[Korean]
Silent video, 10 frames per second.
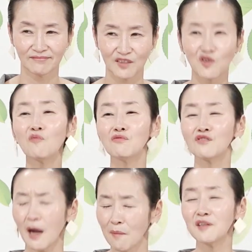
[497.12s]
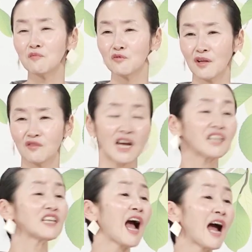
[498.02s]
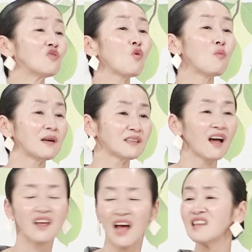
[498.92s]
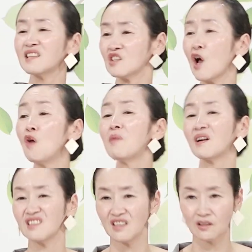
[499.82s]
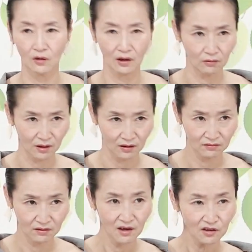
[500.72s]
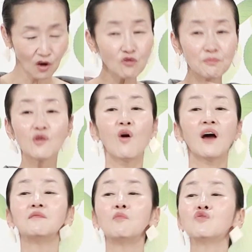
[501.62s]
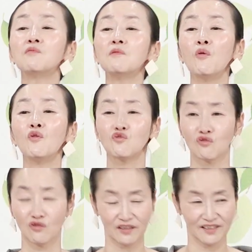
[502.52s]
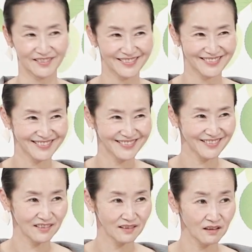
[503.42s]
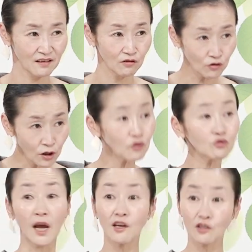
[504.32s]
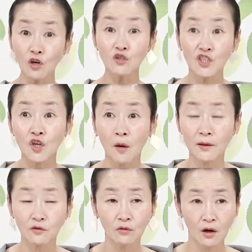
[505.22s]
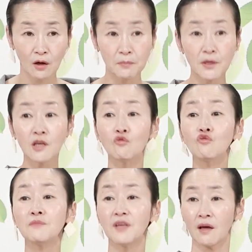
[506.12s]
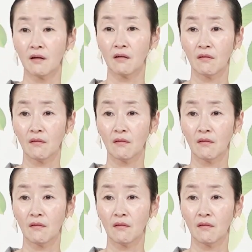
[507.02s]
그런 분은 가만히 보세요. 자기가 가는 곳마다 항상 싸움박질이 일어날 거야. 서로 미워하는 모습을 보여줄 거예요. 그래도 내가 그걸 지켜봐도 미움이에요.